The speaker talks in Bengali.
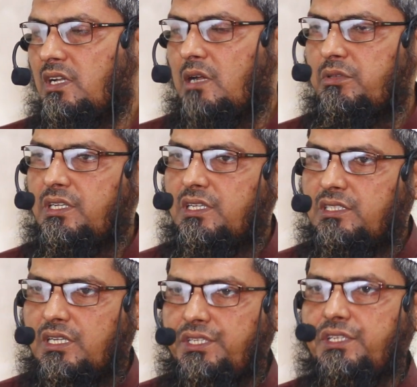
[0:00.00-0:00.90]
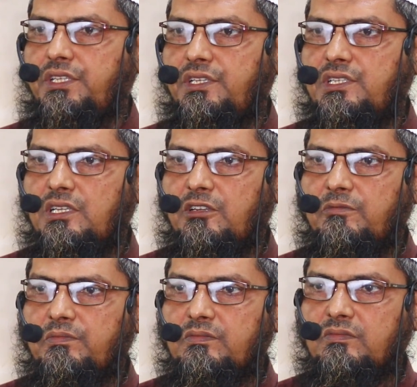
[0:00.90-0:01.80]
আমাদেরকে জানিয়ে দিয়েছেন
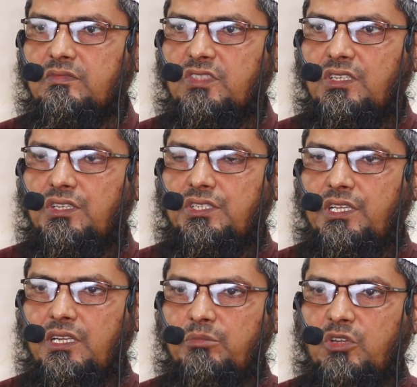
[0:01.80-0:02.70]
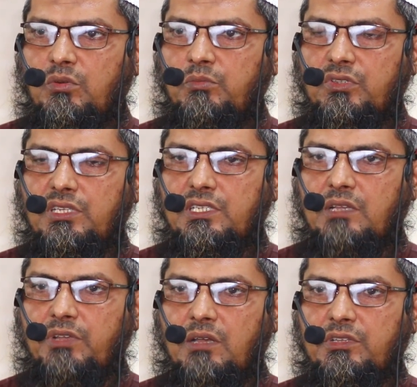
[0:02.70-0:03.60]
সেই নবীর ওম্মত
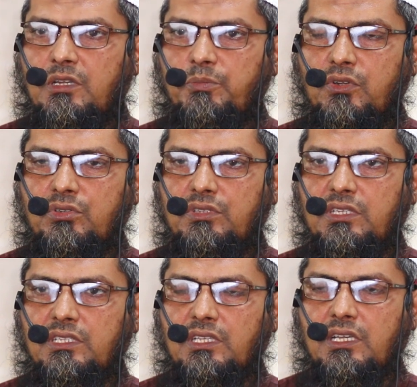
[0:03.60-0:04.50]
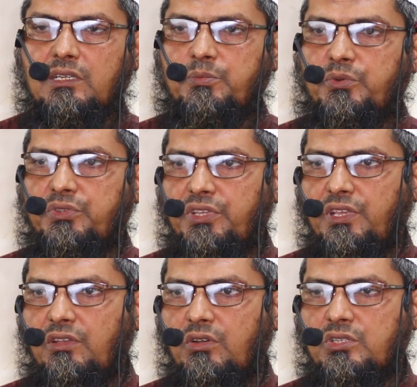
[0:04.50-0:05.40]
হিসেবে আমাদের পক্ষ থেকে তার প্রতি
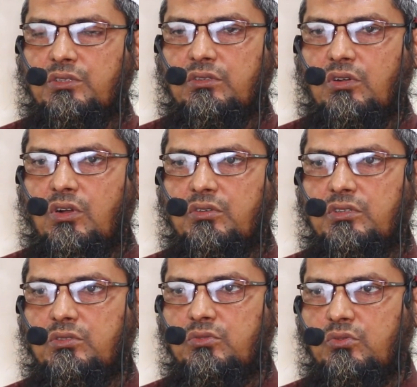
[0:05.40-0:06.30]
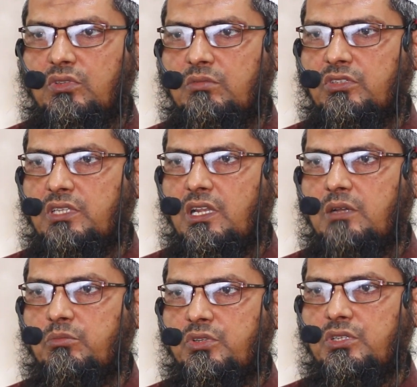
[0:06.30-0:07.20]
অসংখ্য অগণিত দুরোদ এবং
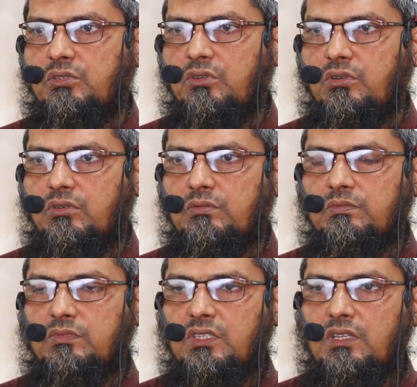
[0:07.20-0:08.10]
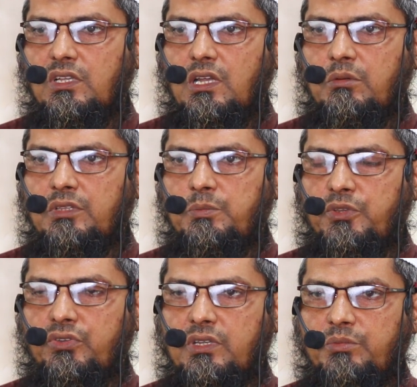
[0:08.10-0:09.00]
সালাম বর্ষিত হোক আমাদের
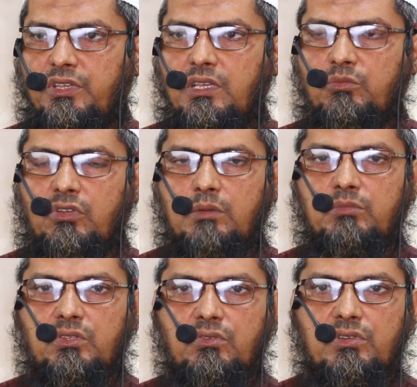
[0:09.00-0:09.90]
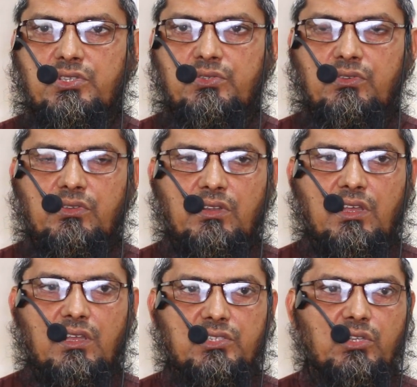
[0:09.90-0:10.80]
প্রিয় নবী মোহাম্মদুর
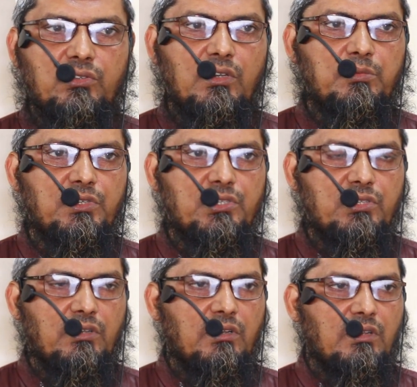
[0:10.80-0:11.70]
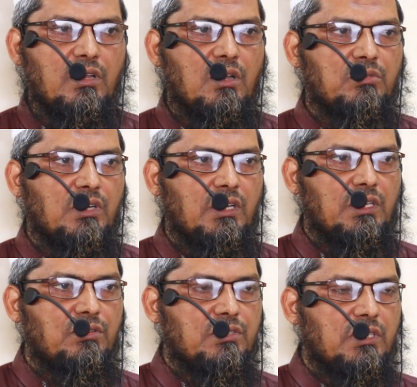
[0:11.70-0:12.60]
রসোল্লাহ সকলে করি সাল্লাহ
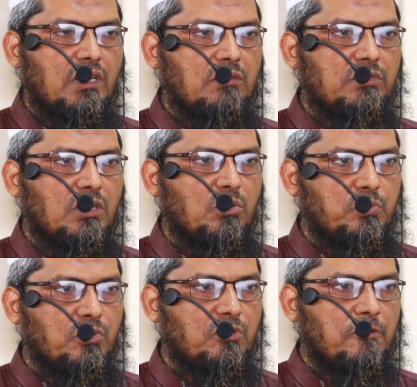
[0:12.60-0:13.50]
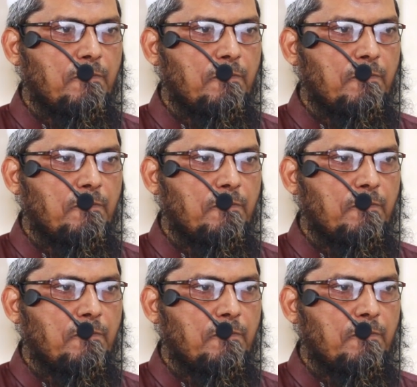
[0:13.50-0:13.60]
আলাইহি হাসাল্লাম তার ওপর